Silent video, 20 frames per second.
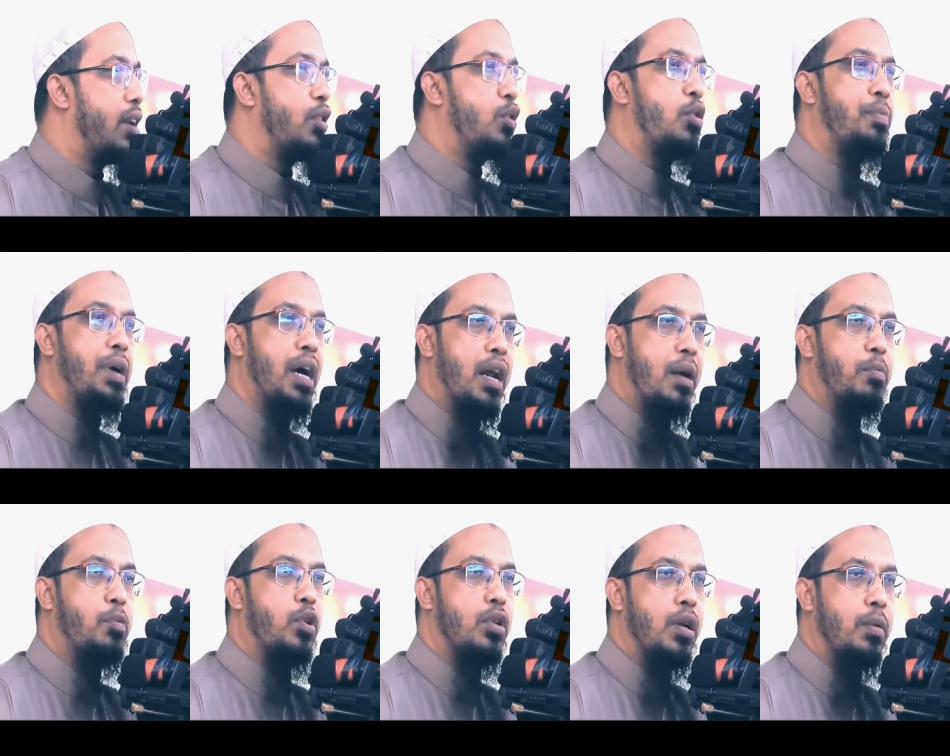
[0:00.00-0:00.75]
এটা তো খুব
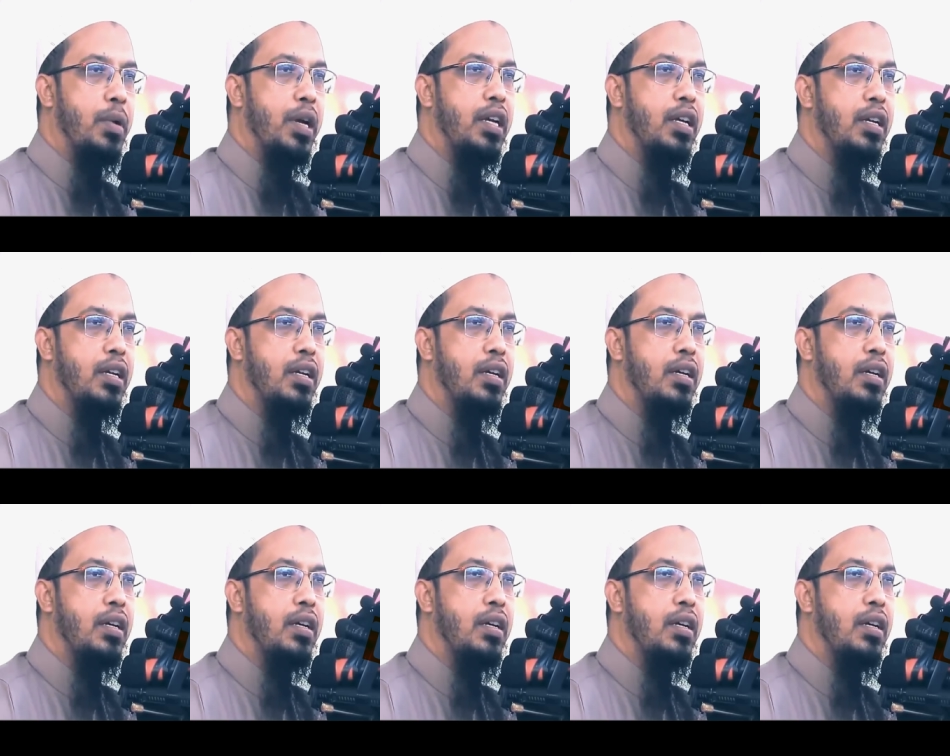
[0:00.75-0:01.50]
খারাপ কথা ভাই
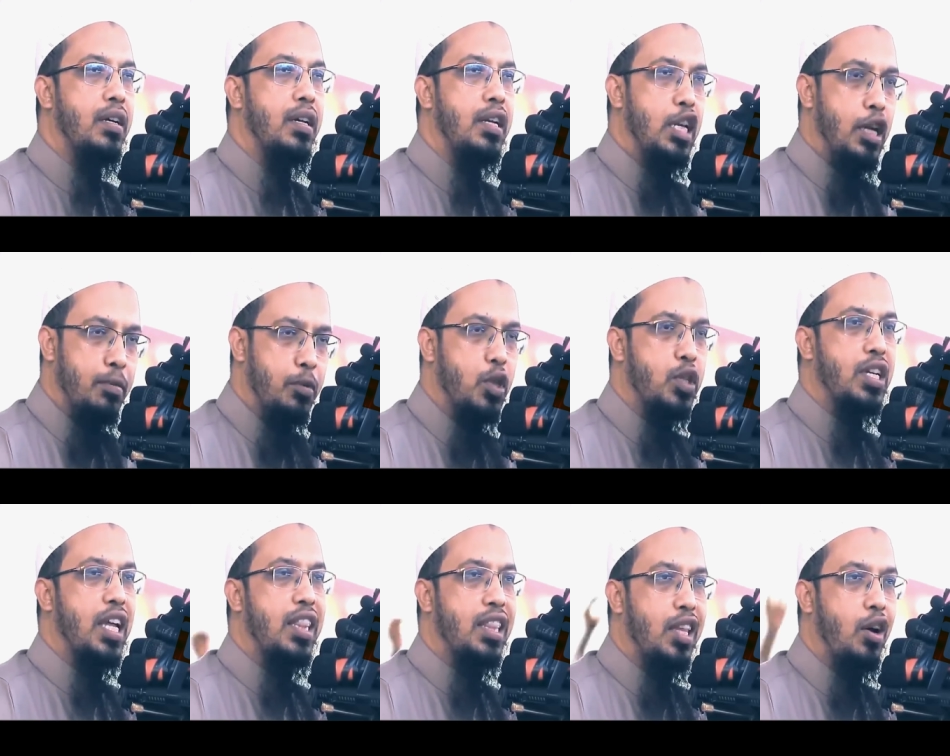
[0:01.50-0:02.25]

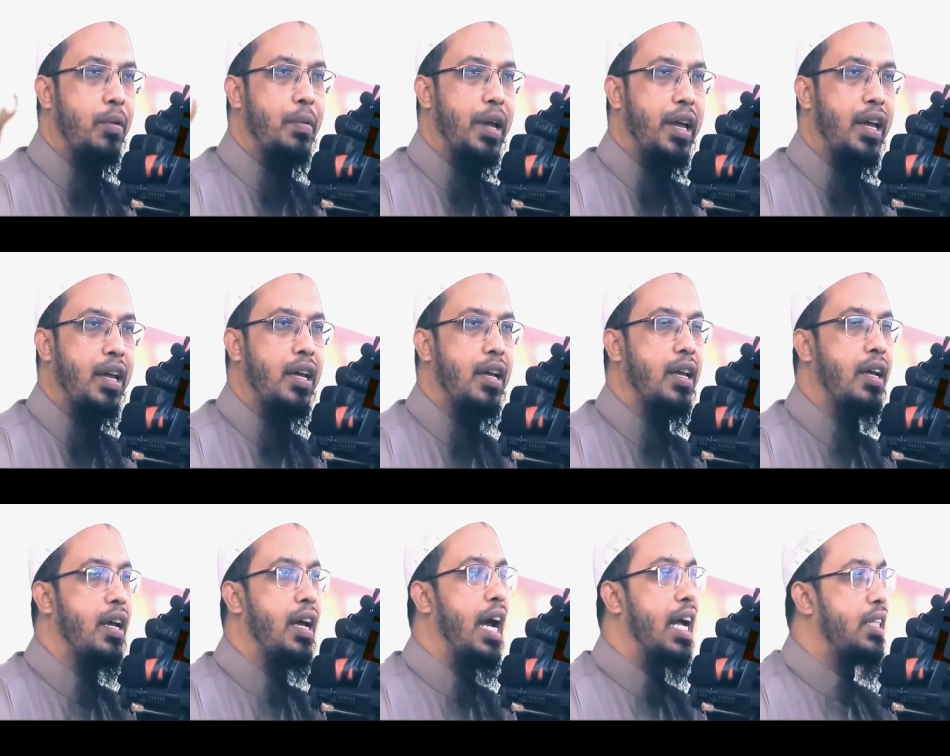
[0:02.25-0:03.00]
নিয়ম তো জানতে হবে
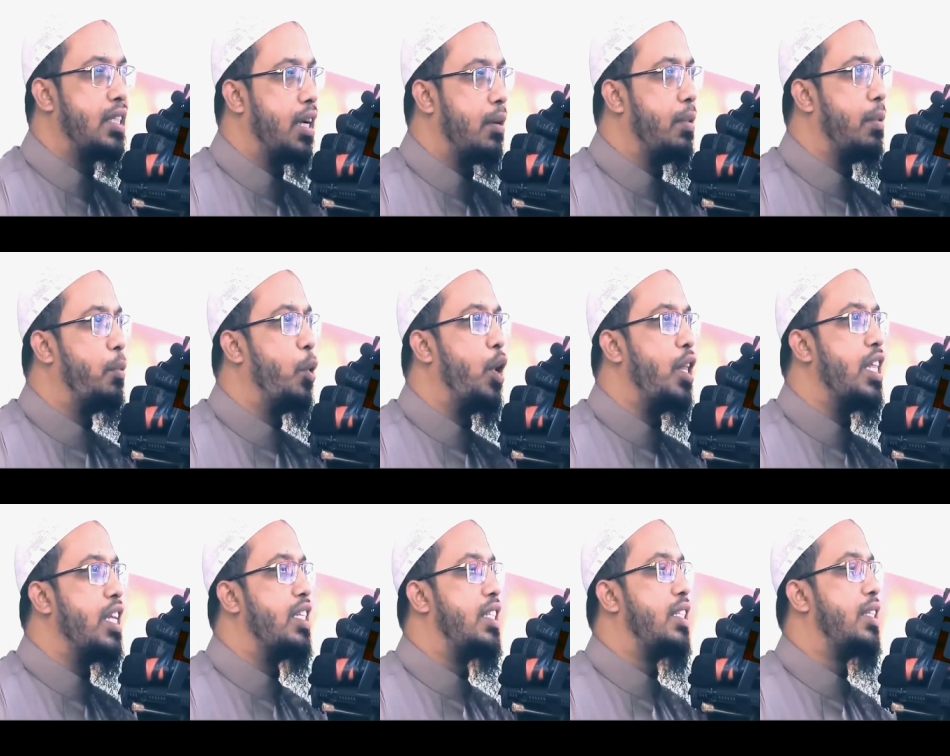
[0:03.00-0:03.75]
আচ্ছা আমি
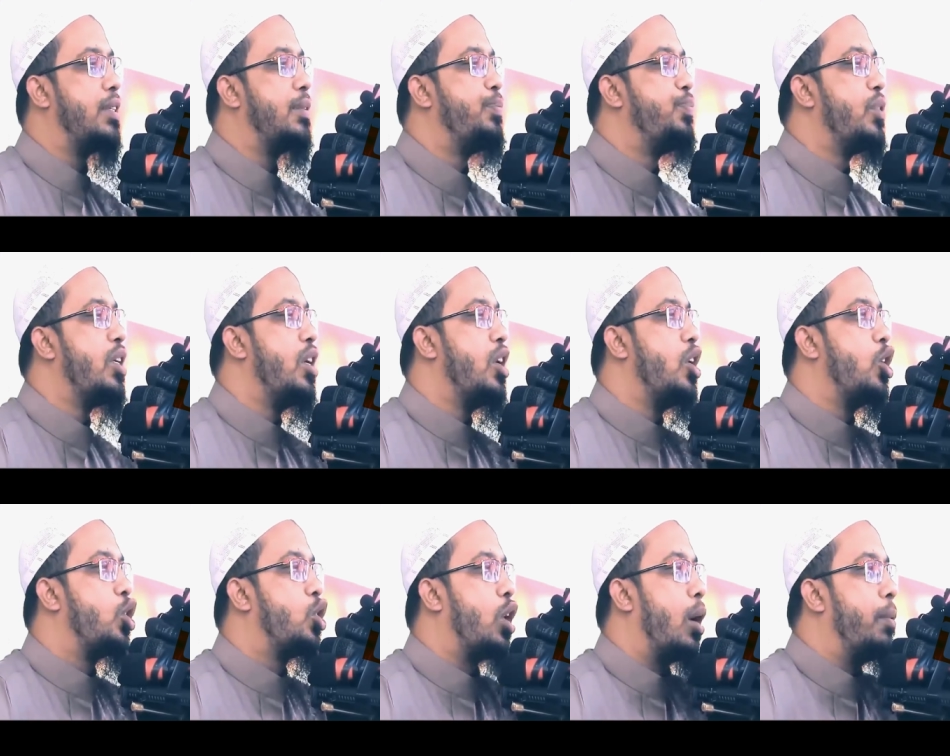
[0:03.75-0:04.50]
বলে দিচ্ছি
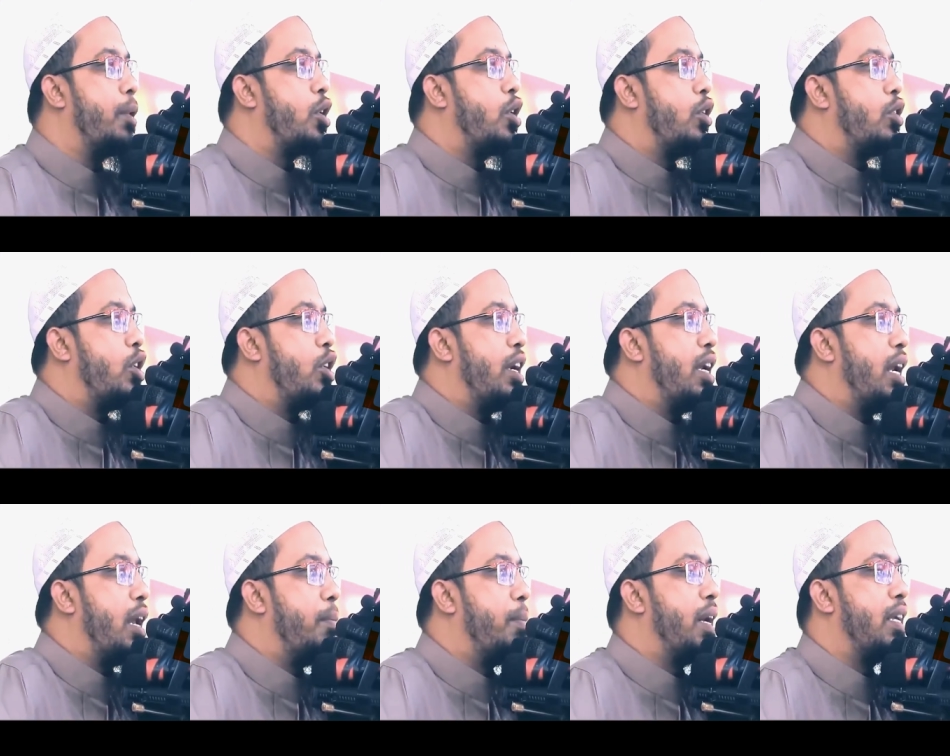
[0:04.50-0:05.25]
সবে
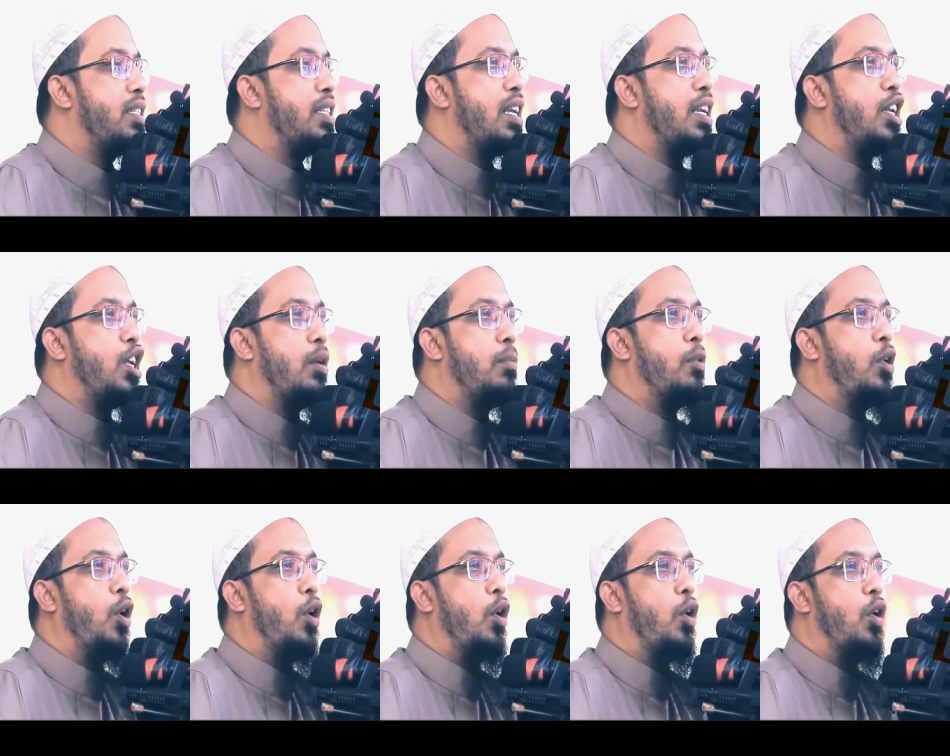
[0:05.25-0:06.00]
কদরের নামাজের
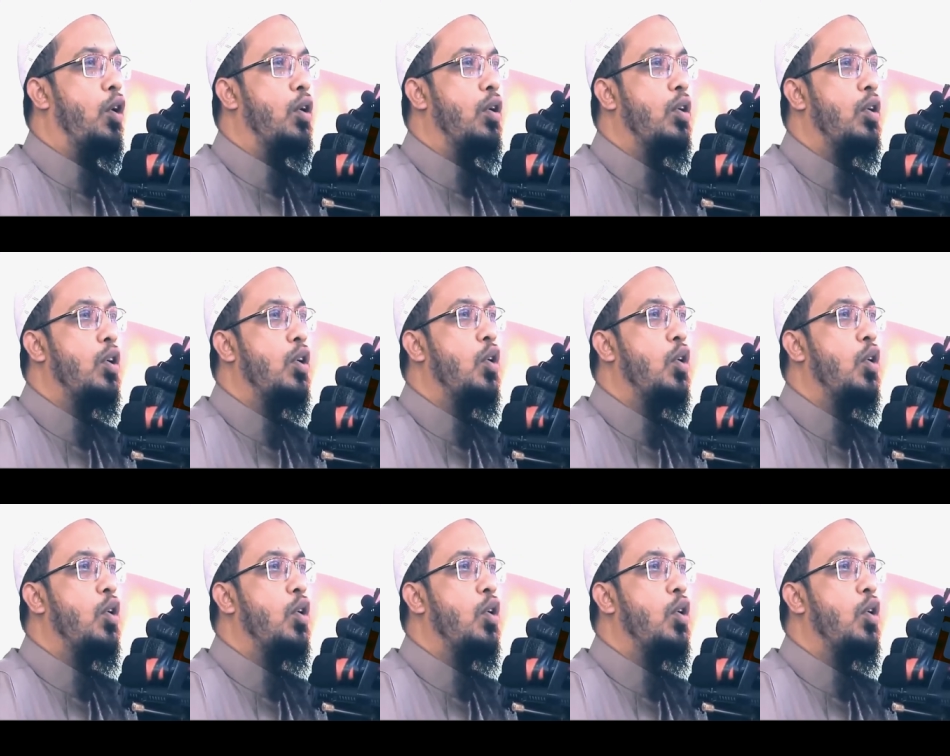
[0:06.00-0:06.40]
নিয়ম হলো